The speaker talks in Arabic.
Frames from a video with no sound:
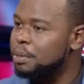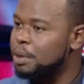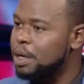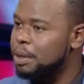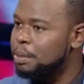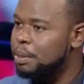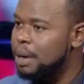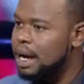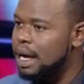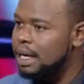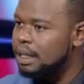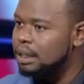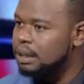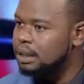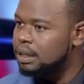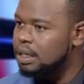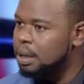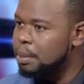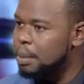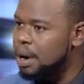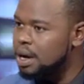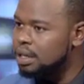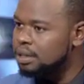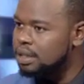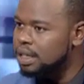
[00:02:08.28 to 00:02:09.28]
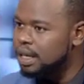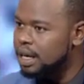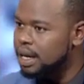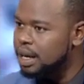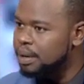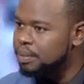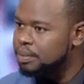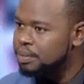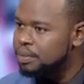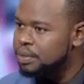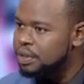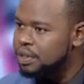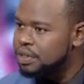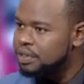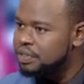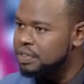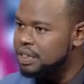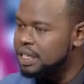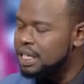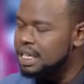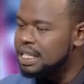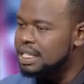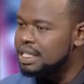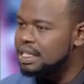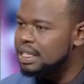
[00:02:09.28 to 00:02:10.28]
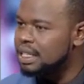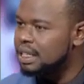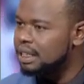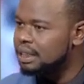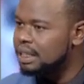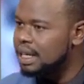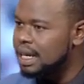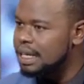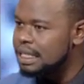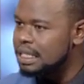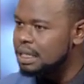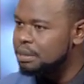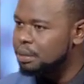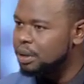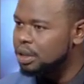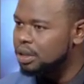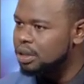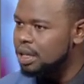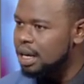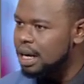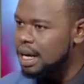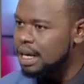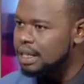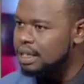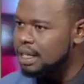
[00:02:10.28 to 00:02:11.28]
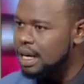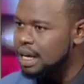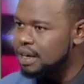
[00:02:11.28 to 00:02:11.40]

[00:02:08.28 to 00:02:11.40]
البائد تماطل في استرداد منطقة